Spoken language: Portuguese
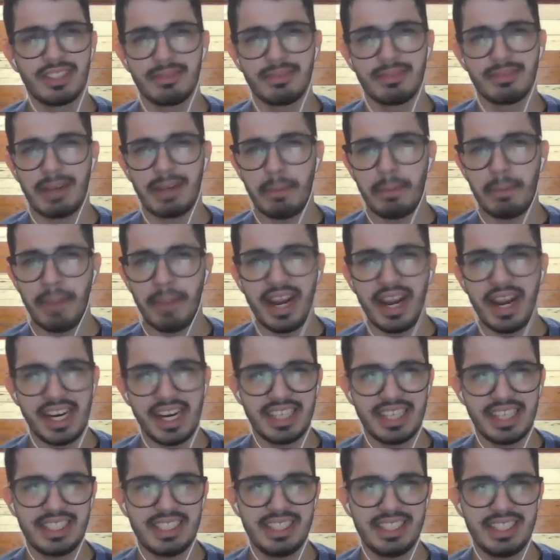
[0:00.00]
Ele
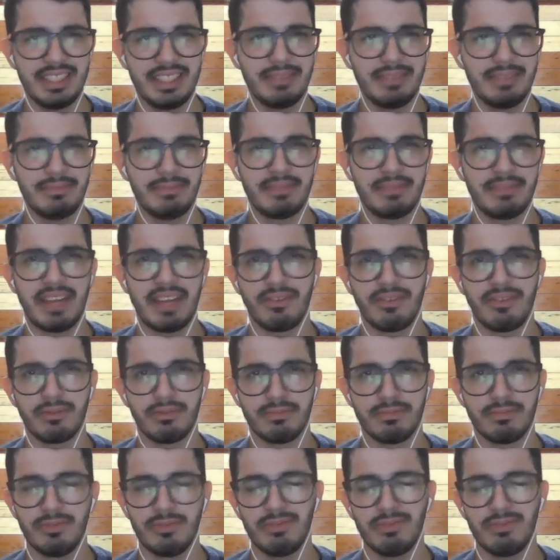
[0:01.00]
perde, leva,
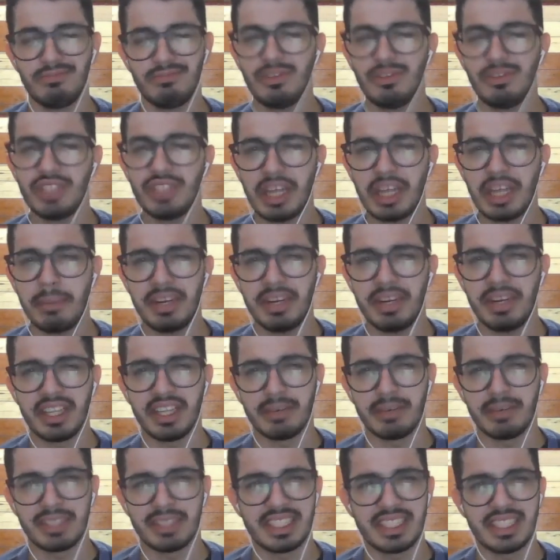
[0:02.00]
não chega a
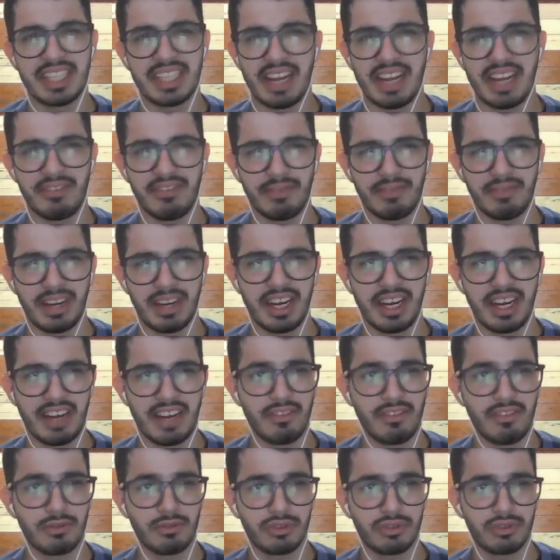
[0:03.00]
perder, mas ele leva, ele
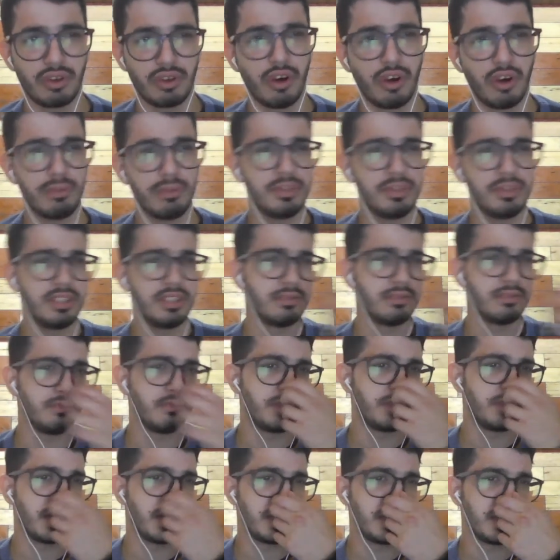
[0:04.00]
leva alguns golpes no
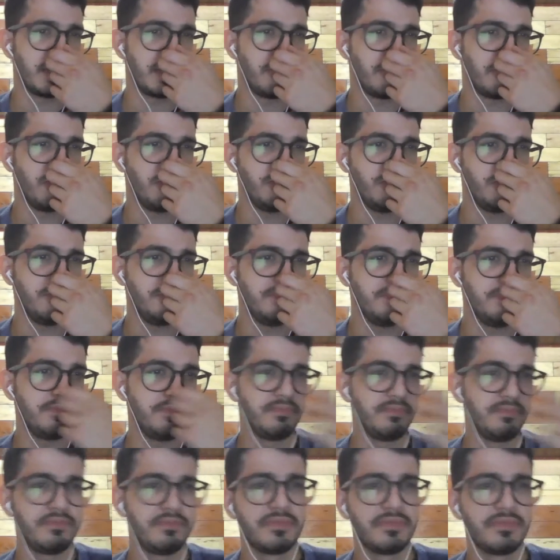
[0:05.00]
tanque Dramon.
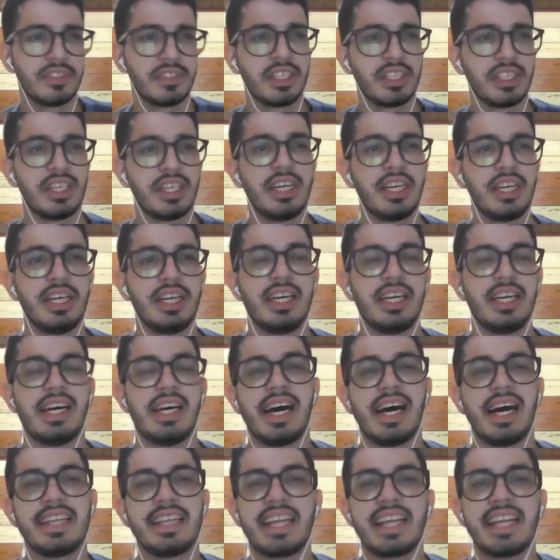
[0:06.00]

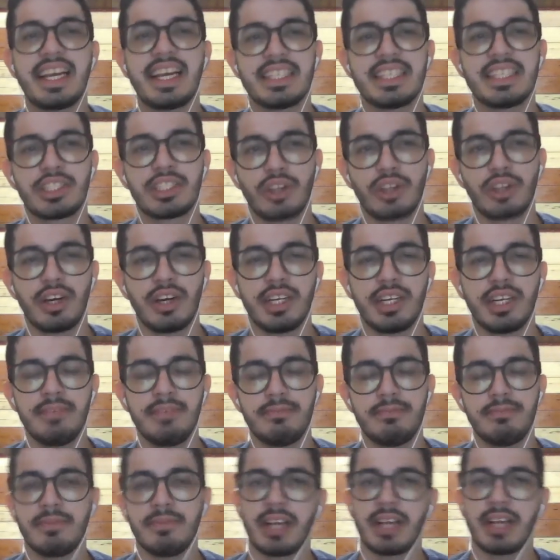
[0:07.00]
Até que a Sora
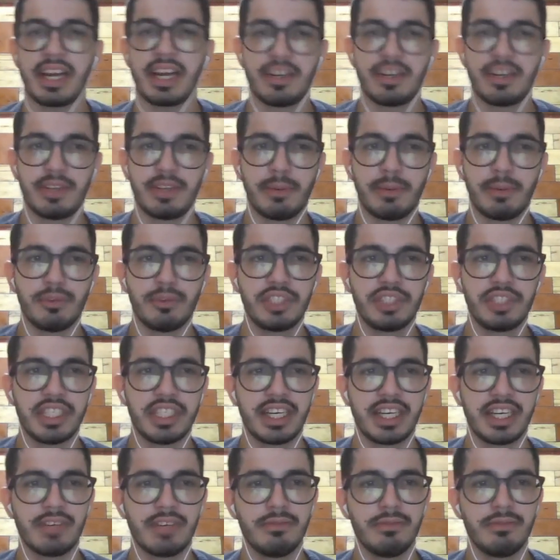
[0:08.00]
e a Garudamon
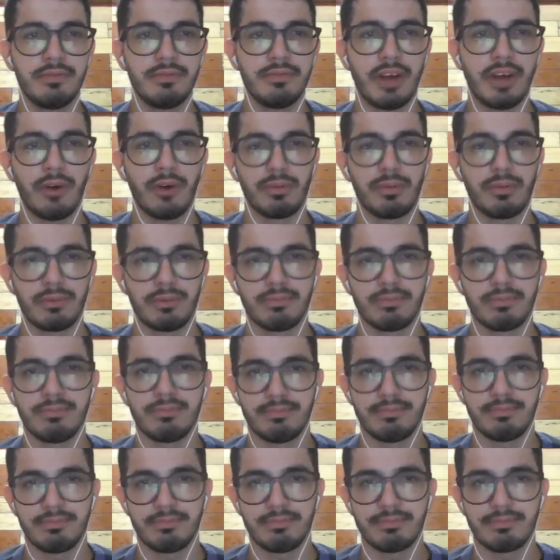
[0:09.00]
chegam ao,
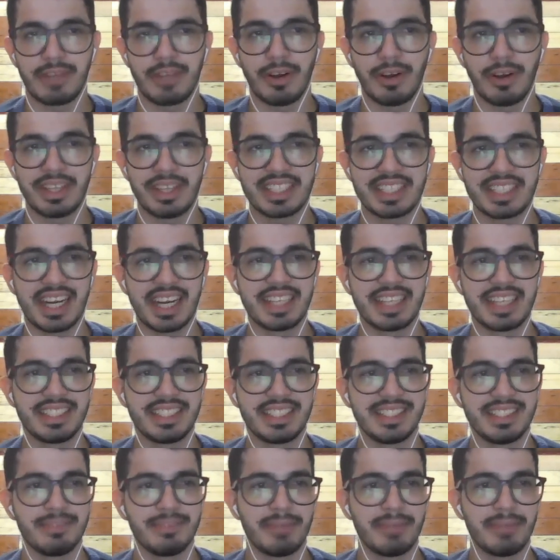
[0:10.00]
ao
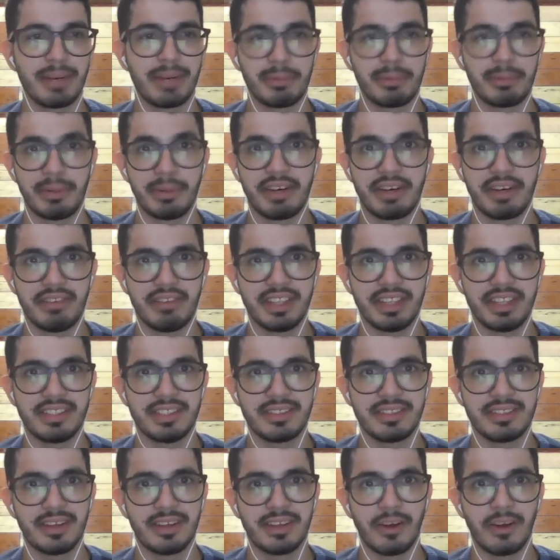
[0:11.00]
resgate. Pela primeira
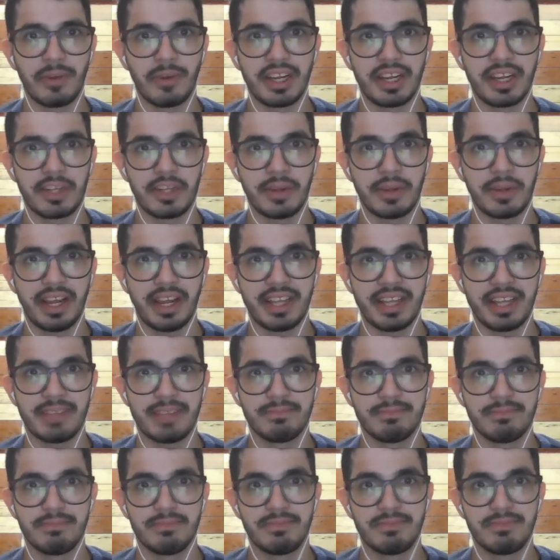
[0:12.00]
vez, alguém que não é
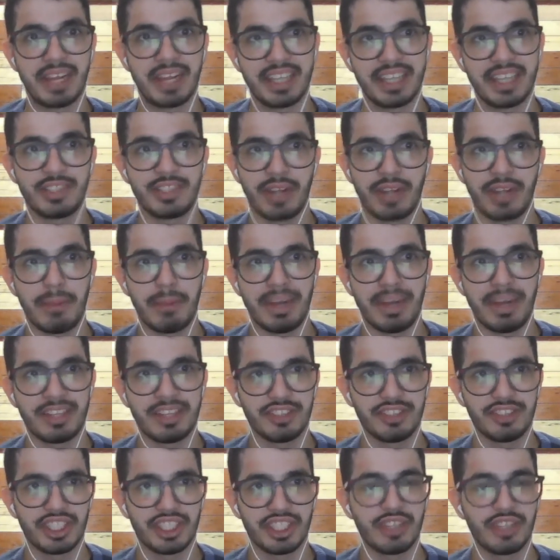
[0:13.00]
Taicho Yamato
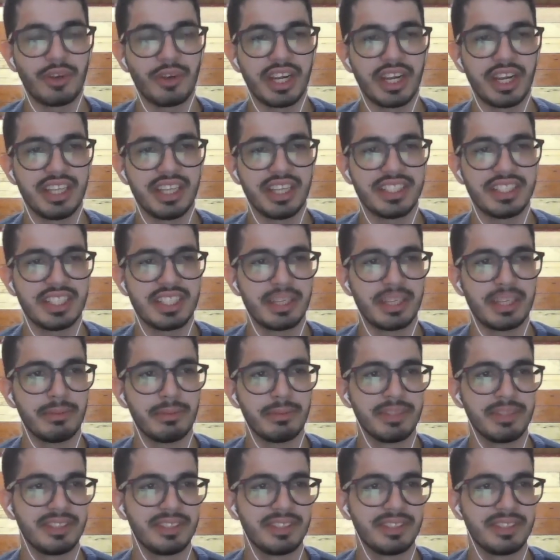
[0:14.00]
ajudando alguém nesse anime.